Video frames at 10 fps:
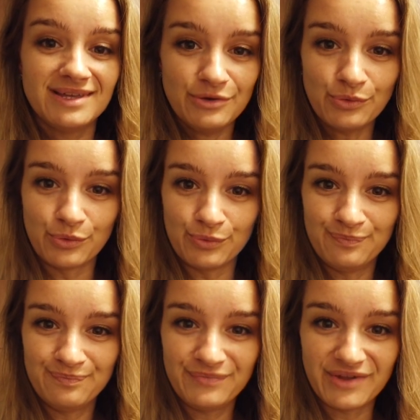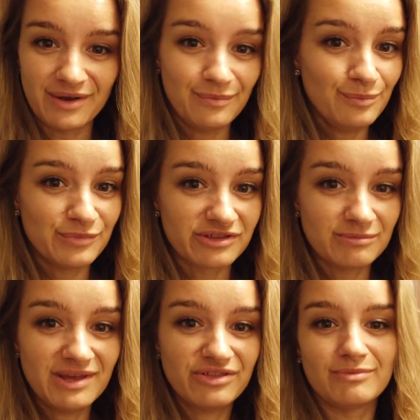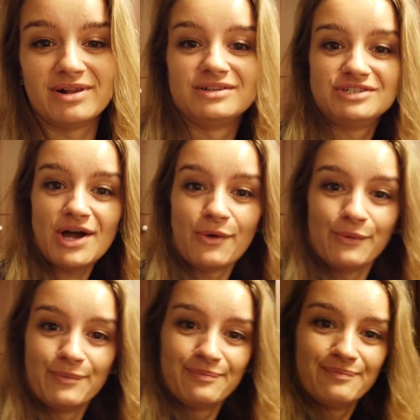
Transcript: Jo, dann bis zum nächsten Mal. Ciao!